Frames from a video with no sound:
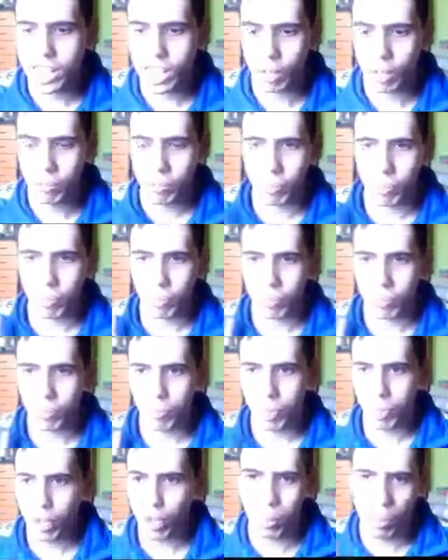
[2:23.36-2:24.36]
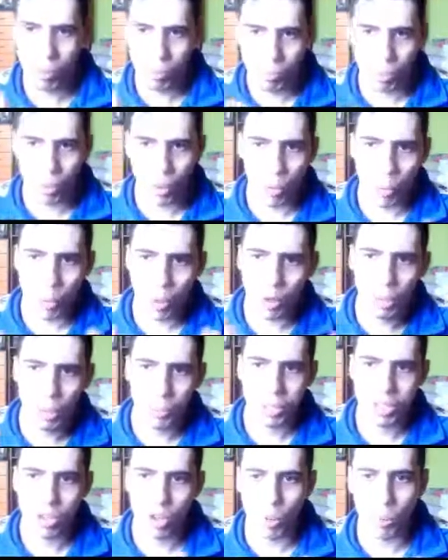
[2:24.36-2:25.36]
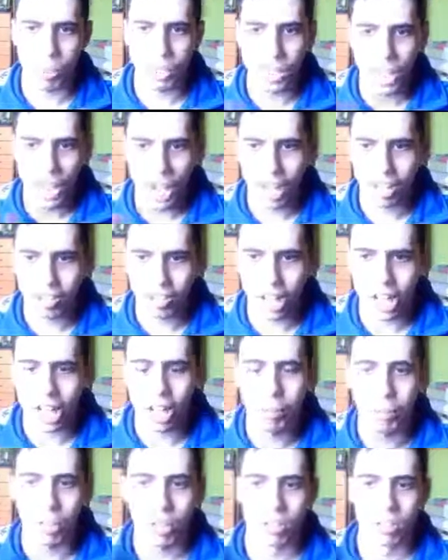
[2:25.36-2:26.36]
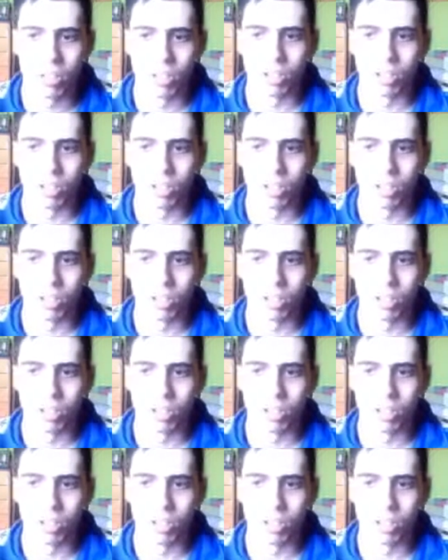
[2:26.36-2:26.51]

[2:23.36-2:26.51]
sa, però abbiamo più o meno capito come sarà la trama.